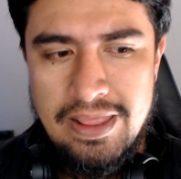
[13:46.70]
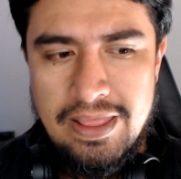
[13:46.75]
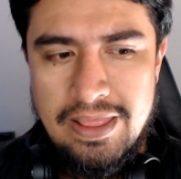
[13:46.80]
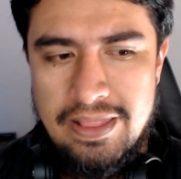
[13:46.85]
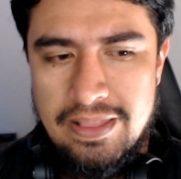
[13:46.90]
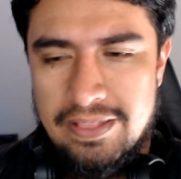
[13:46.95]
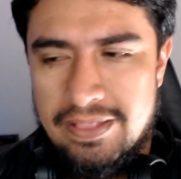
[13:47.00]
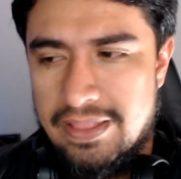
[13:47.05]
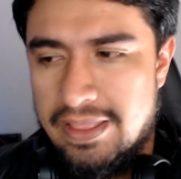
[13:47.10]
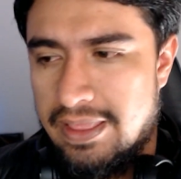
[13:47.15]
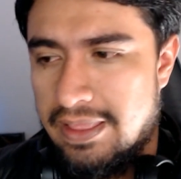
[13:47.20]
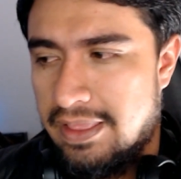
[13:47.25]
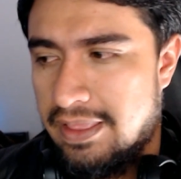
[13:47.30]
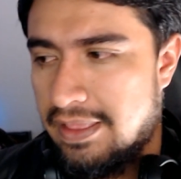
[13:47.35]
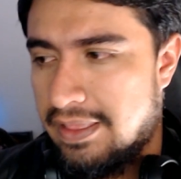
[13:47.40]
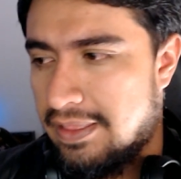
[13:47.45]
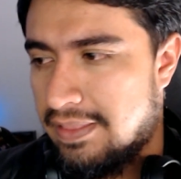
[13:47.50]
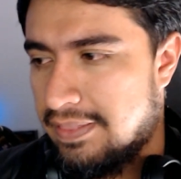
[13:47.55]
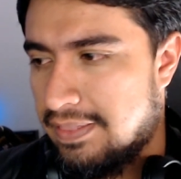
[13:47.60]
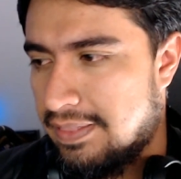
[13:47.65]

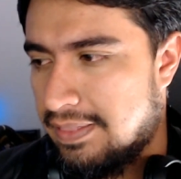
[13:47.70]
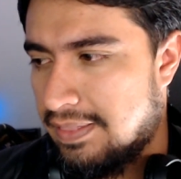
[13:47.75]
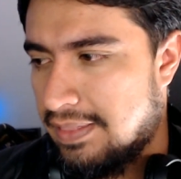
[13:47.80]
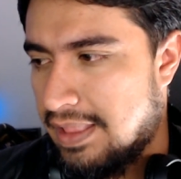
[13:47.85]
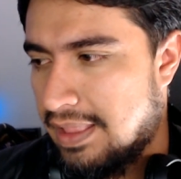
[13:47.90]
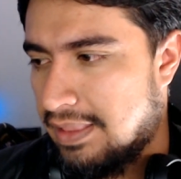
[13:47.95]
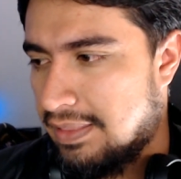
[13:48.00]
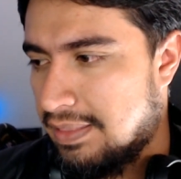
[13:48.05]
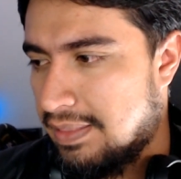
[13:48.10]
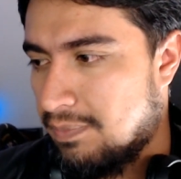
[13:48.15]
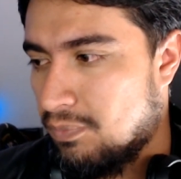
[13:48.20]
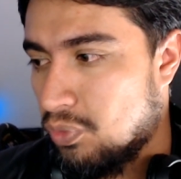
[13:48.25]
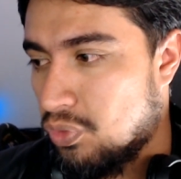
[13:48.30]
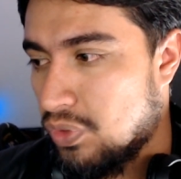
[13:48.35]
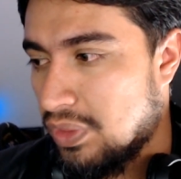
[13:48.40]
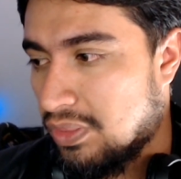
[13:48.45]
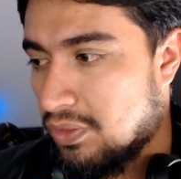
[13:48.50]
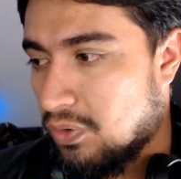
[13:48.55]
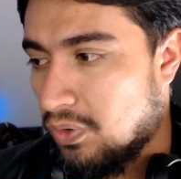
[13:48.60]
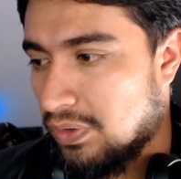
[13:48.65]
de, eh, de
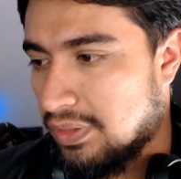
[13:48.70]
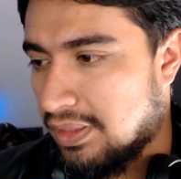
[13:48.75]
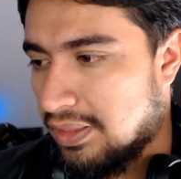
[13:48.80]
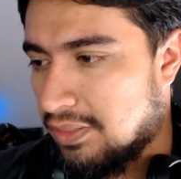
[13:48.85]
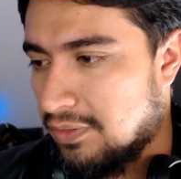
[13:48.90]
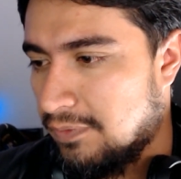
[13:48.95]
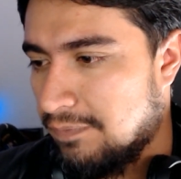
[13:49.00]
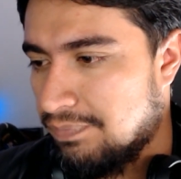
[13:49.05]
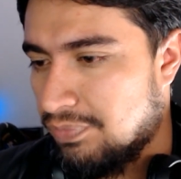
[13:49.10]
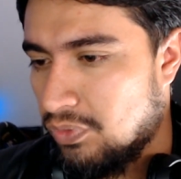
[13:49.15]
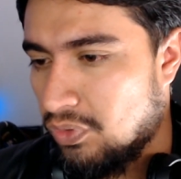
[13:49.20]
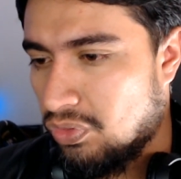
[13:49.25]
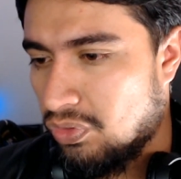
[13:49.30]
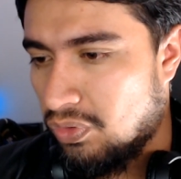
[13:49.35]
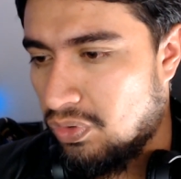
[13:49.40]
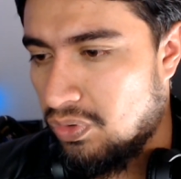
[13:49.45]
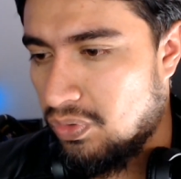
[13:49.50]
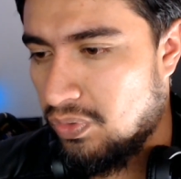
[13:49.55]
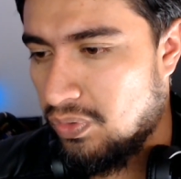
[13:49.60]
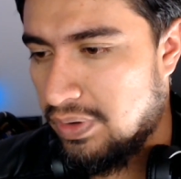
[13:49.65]
muchas cosas, ¿no? No
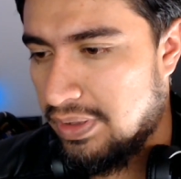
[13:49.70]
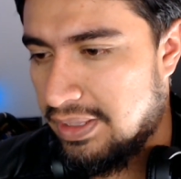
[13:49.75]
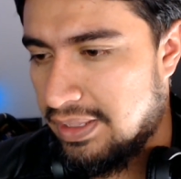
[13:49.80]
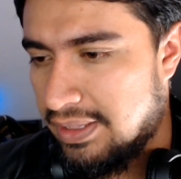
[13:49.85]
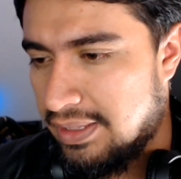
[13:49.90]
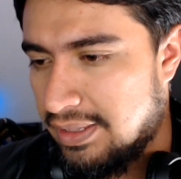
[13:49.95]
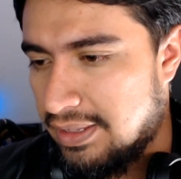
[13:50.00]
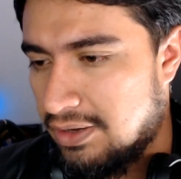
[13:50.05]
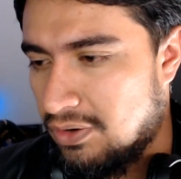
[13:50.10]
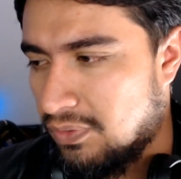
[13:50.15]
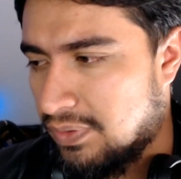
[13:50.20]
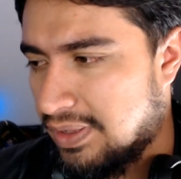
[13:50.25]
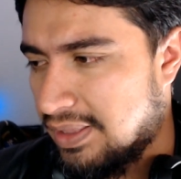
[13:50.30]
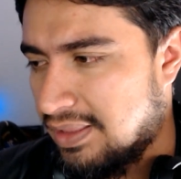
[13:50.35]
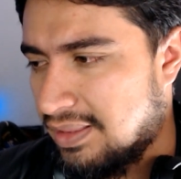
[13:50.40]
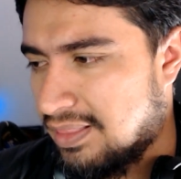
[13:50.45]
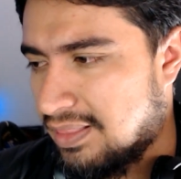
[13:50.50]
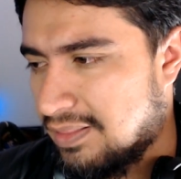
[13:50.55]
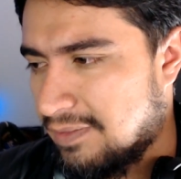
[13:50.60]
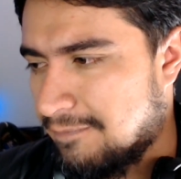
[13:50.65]
solo eh, lo que
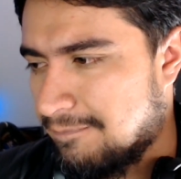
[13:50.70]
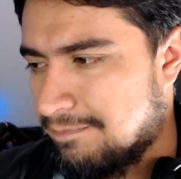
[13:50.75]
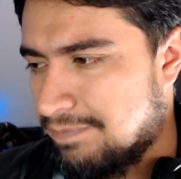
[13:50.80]
es...